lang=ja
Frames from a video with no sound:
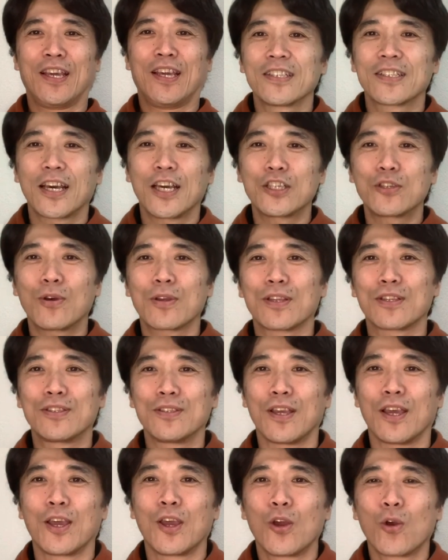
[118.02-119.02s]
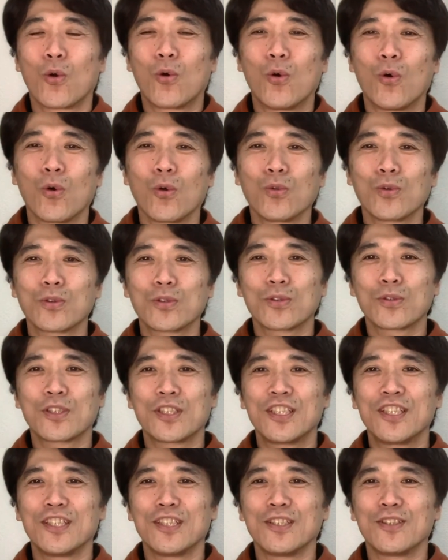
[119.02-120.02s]
最初はですねこの
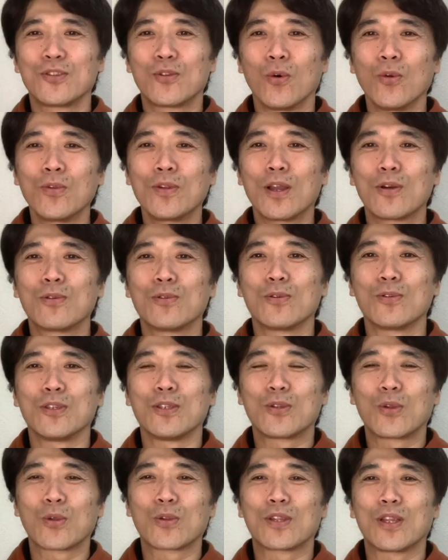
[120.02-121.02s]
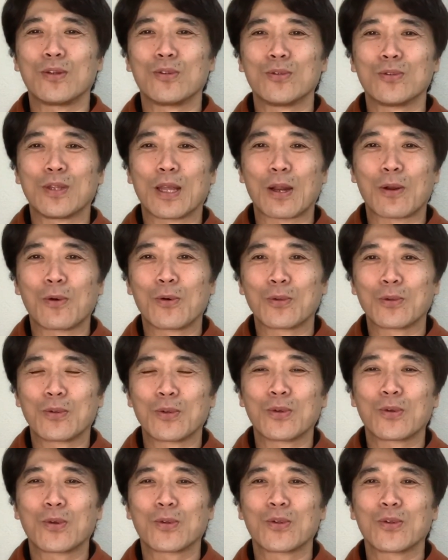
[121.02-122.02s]
シーンどんな風に撮ってるんだろうと
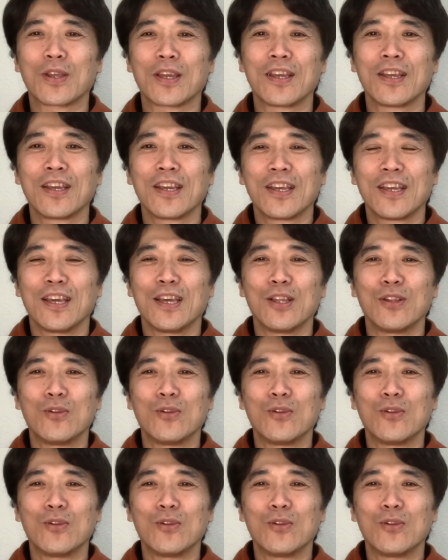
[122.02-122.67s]
いうことで、え